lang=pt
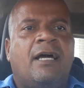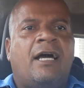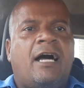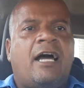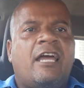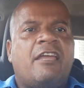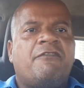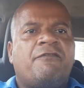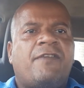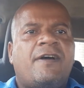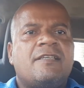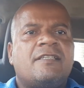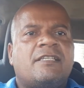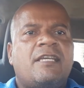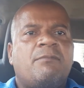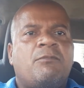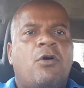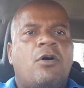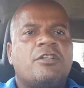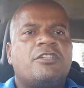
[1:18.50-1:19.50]
Aí faz que
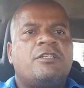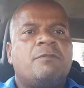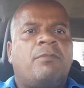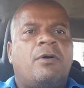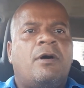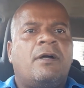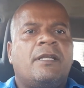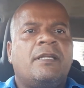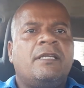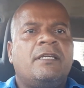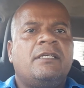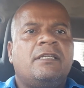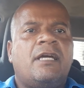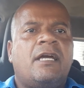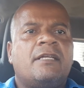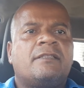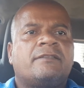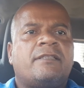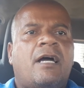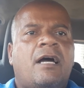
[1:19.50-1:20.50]
um monte de bolinha
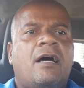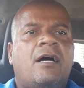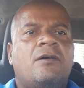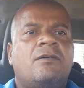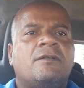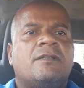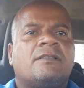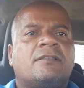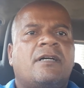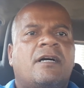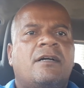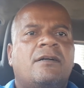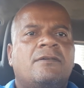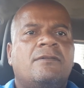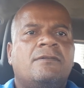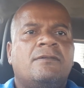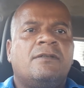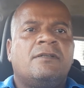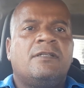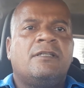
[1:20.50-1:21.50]
e tal e tal,
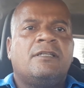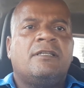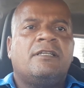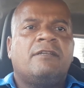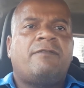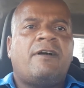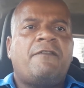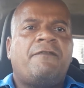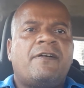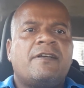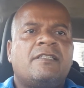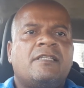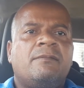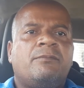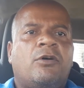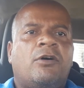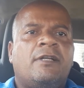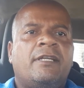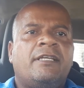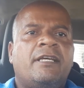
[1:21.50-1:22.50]
e vai fazendo
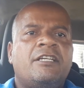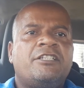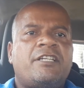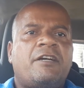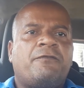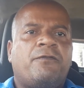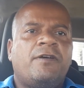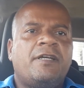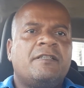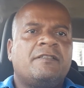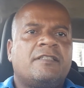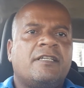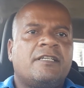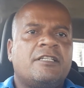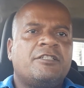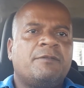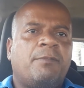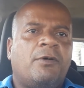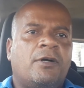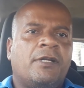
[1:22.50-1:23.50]
bolinha, enche a folha inteira
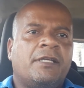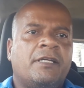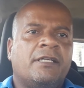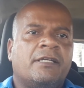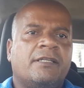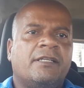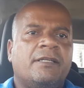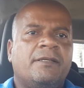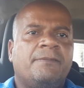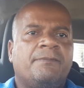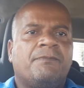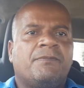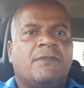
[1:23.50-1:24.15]
de bolinha, né?